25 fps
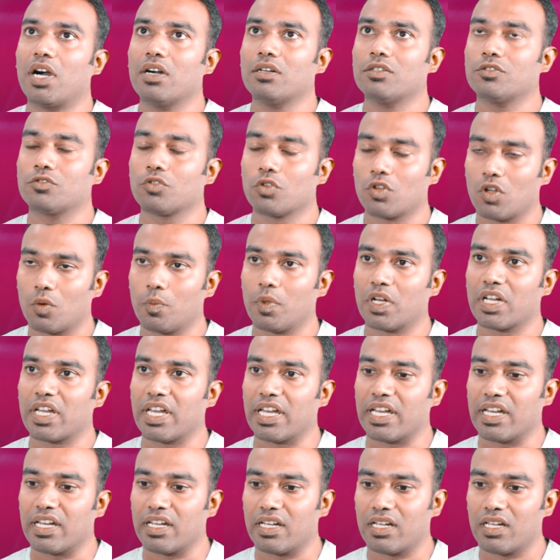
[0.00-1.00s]
மார்க்
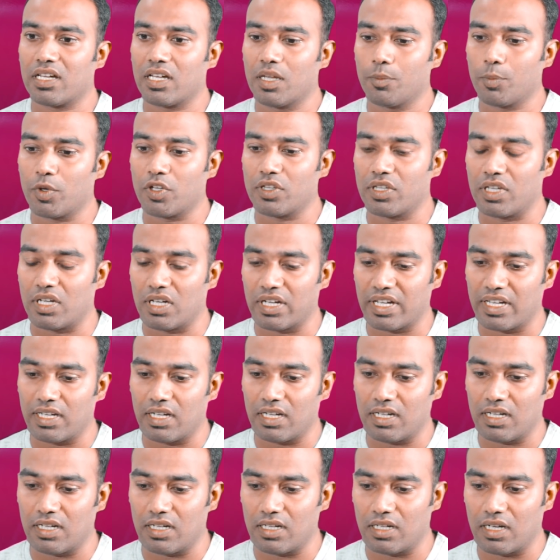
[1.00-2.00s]
சுகர்பர்க்கு இப்போ இந்த
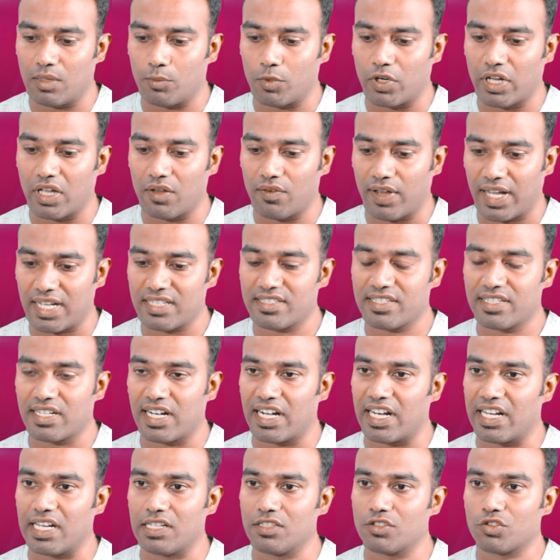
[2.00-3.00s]
நம்மளுடைய வேக்சின்
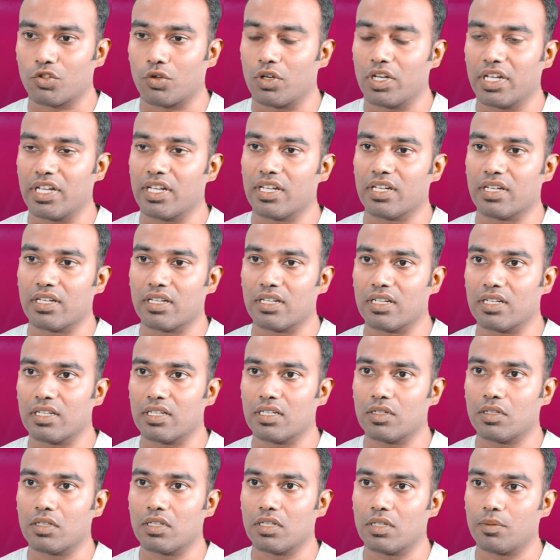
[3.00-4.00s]
அலைன்னு சொல்லி
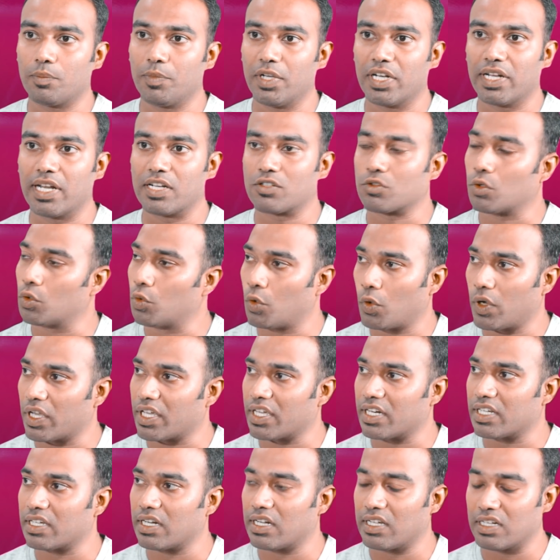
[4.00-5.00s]
பில்கேட்ஸ் ஒன்று
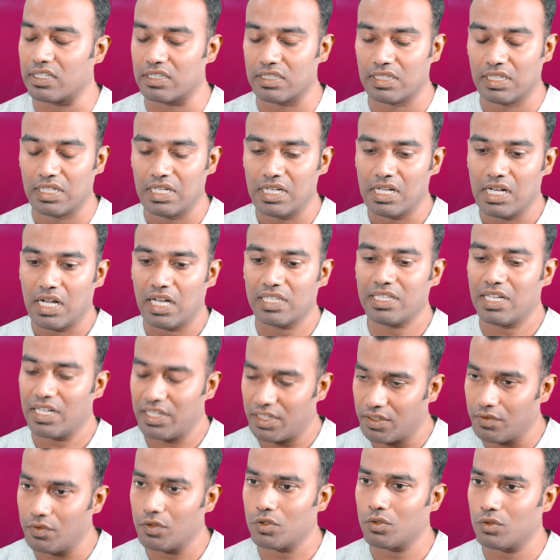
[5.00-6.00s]
உருவாக்கியிருக்கிறாரு அதில்
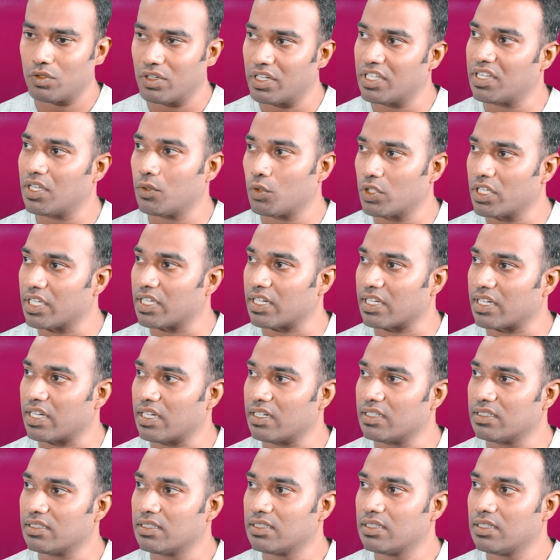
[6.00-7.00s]
இவரும் நிதி
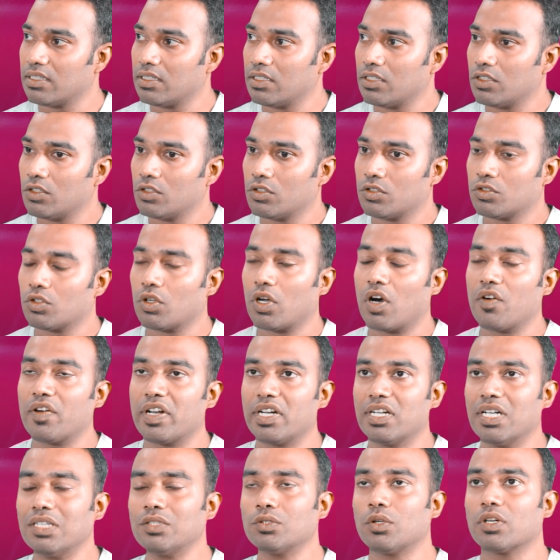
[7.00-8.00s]
ஒதுக்கியிருக்காரு ஸோ அவர்
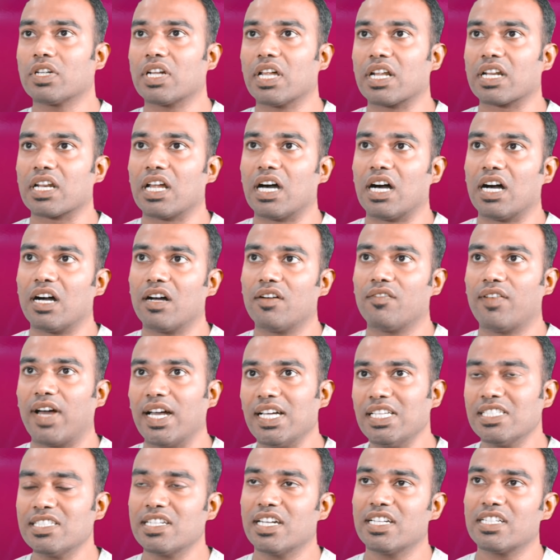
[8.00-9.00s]
என்ன சொல்கிறாருன்னா
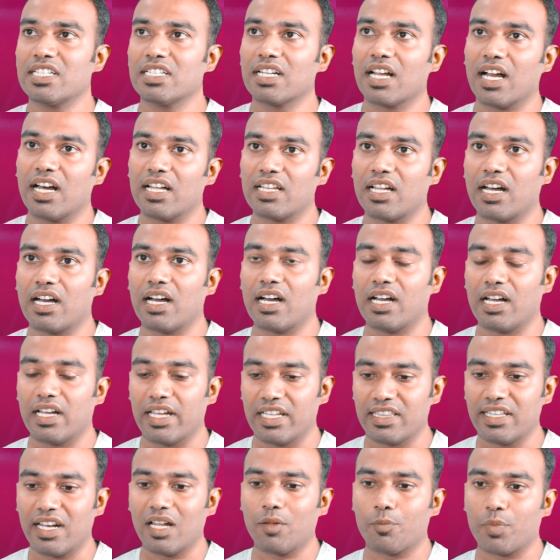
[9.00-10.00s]
வேக்சினேஷனுக்கு
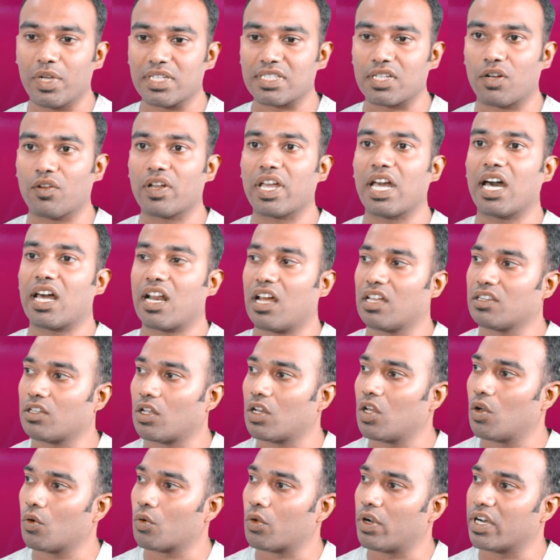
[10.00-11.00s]
எதிராக பேசுகிறவங்க யாராக
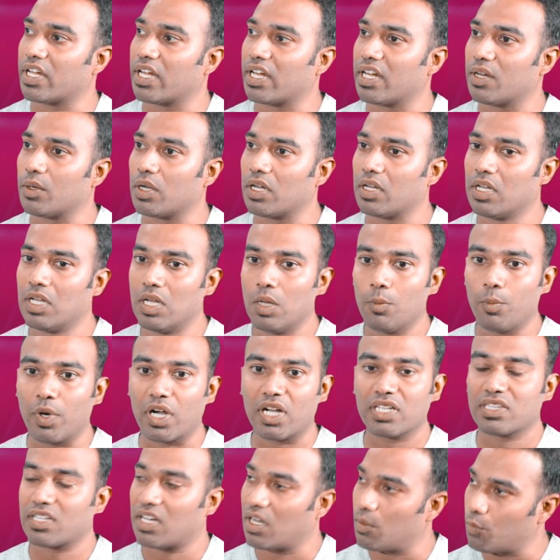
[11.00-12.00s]
இருந்தாலும் அவங்களுடைய
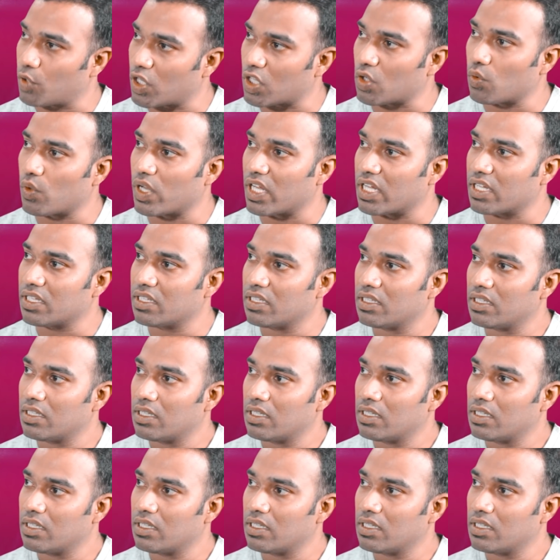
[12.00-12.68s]
பக்கத்தை நான் முடக்குவேன்